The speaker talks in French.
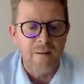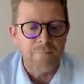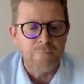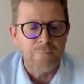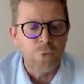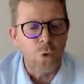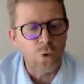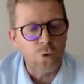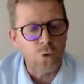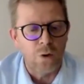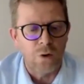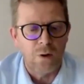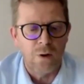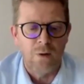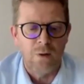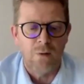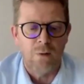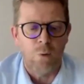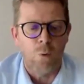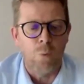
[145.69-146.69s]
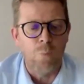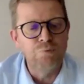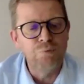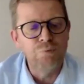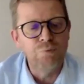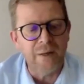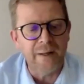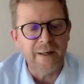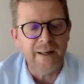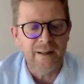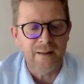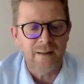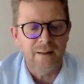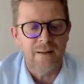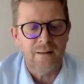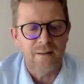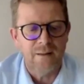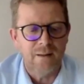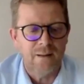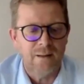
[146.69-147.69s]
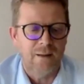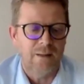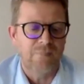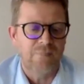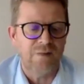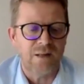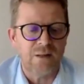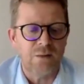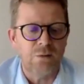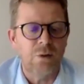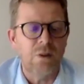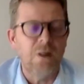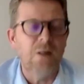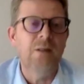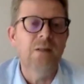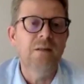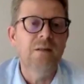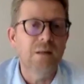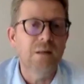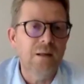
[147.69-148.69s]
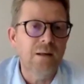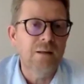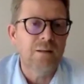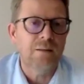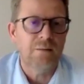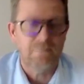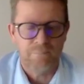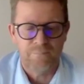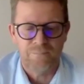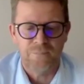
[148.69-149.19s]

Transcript: Donc, on pourrait évacuer l'idée